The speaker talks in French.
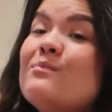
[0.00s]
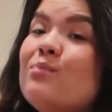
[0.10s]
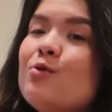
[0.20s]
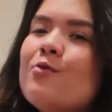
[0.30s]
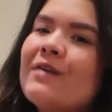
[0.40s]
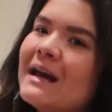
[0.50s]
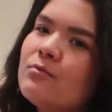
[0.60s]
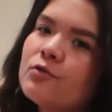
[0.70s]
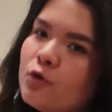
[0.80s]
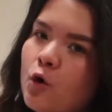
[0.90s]
il pleut
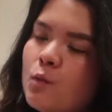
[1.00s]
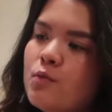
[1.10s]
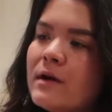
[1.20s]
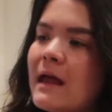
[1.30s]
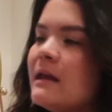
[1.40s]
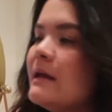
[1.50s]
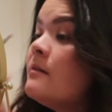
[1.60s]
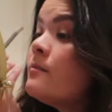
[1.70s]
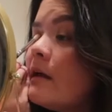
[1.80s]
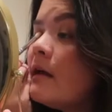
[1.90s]
vraiment trop pour y
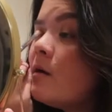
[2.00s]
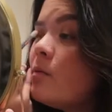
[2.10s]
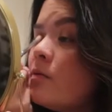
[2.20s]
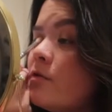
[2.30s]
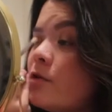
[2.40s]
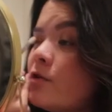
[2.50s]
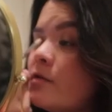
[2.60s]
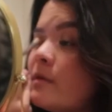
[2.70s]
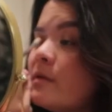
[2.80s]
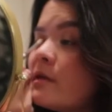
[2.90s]
aller. Et en plus
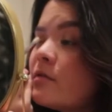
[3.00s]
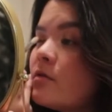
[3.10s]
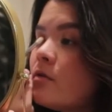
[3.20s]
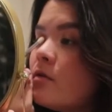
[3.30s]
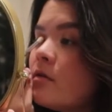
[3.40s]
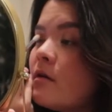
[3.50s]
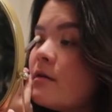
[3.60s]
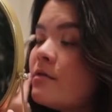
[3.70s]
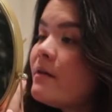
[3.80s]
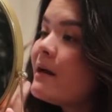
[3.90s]
je vais bientôt
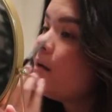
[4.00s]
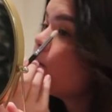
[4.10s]
euh, faire